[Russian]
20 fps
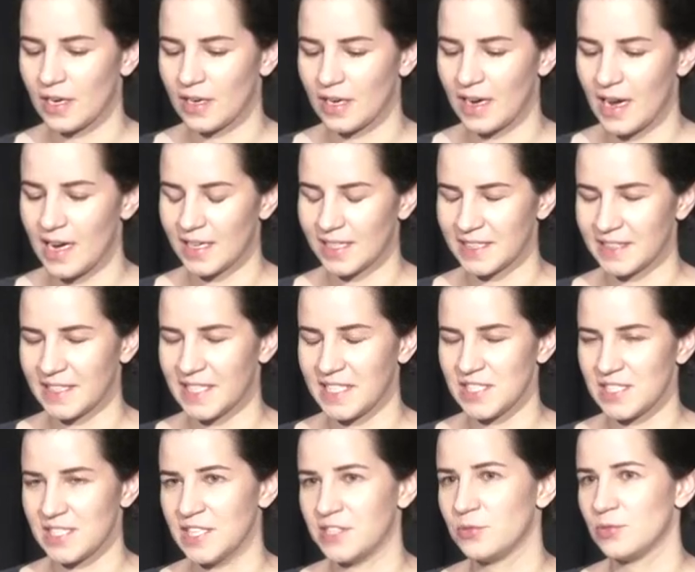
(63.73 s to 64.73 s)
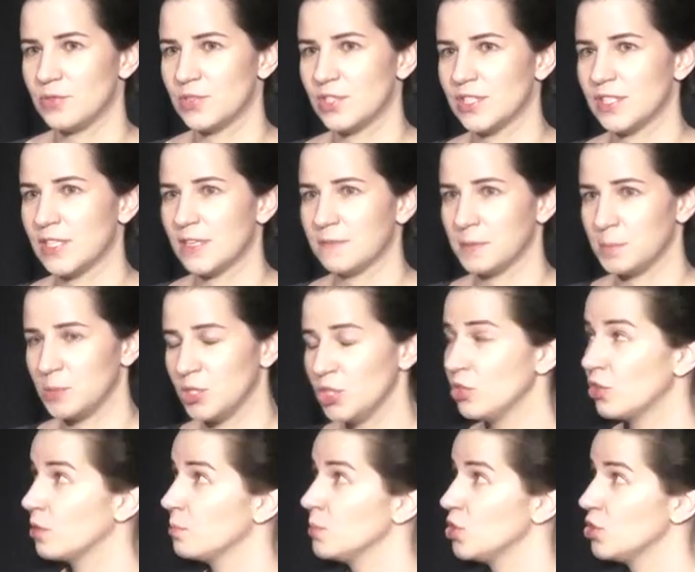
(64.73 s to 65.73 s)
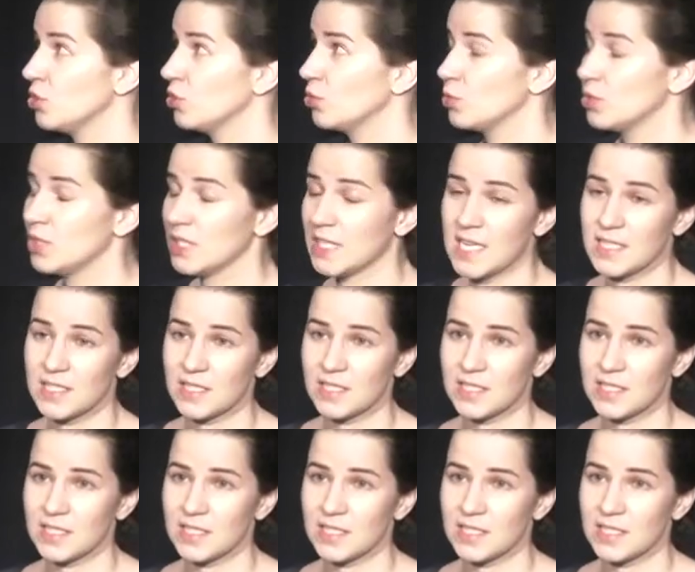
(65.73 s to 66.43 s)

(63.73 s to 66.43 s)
как она исследуется в Объединенном институте ядерных